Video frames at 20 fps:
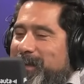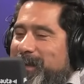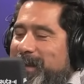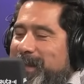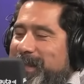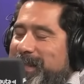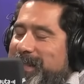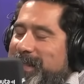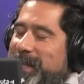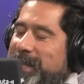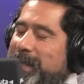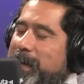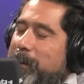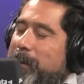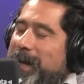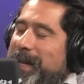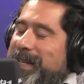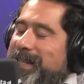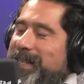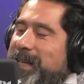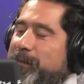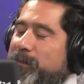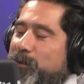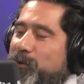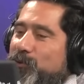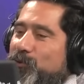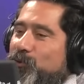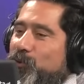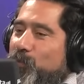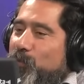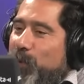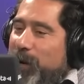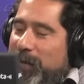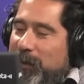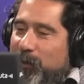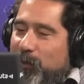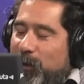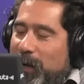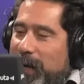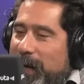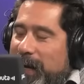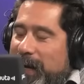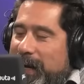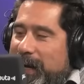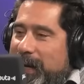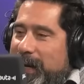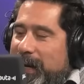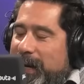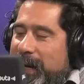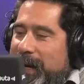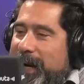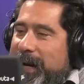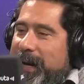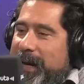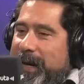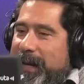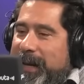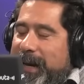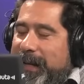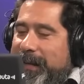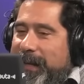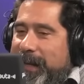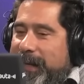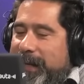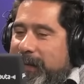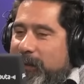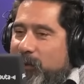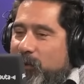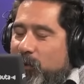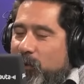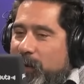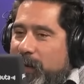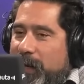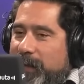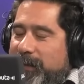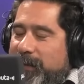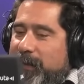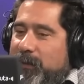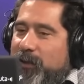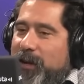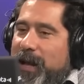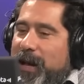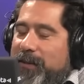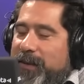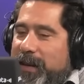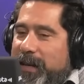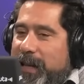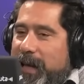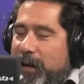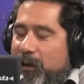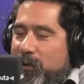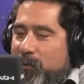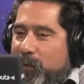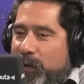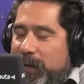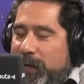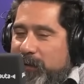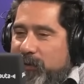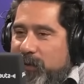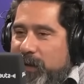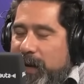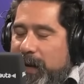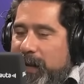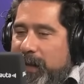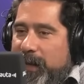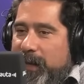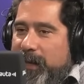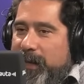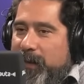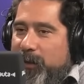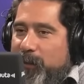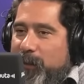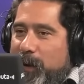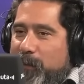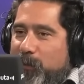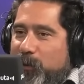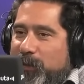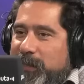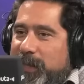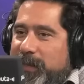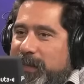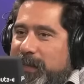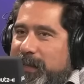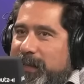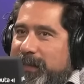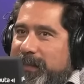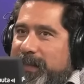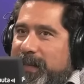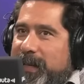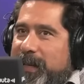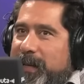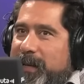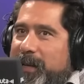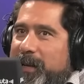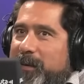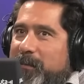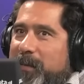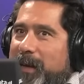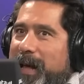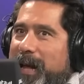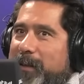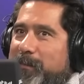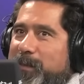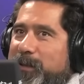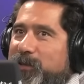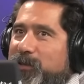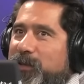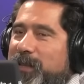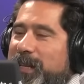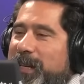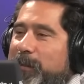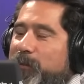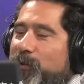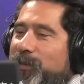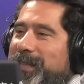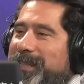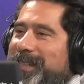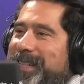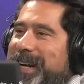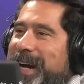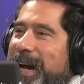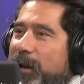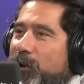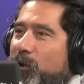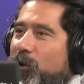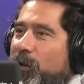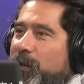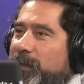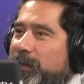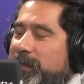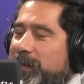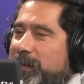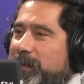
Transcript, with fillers: sin desmerecer, por supuesto, la, la, carrera, la trayectoria, ¿cierto? Las habilidades comunicacionales de, Tomás Mochati. Él dice, me da la impresión de que Mochati ganó, dice.